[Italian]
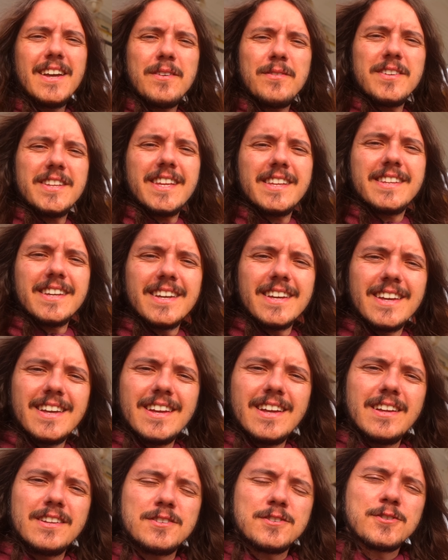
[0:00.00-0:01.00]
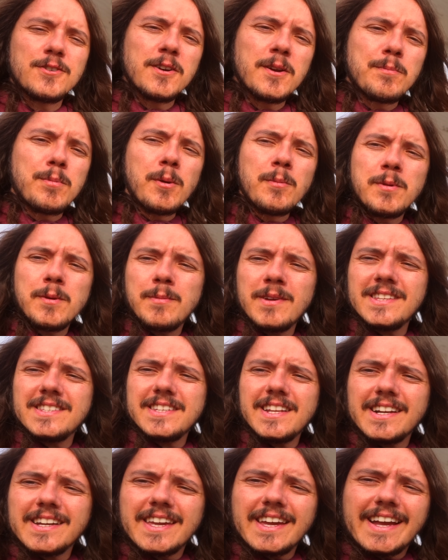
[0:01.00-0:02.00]
vedete, ci sono le pompe
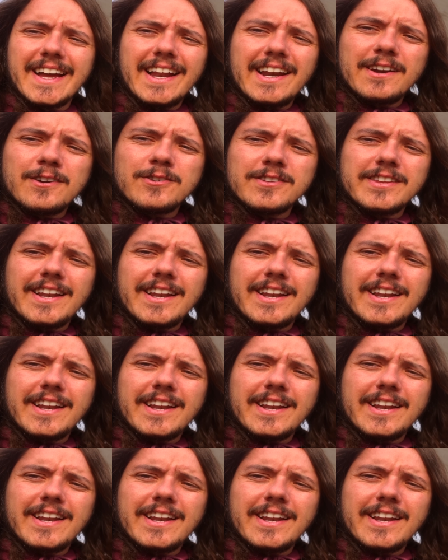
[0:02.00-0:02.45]
benzina che calano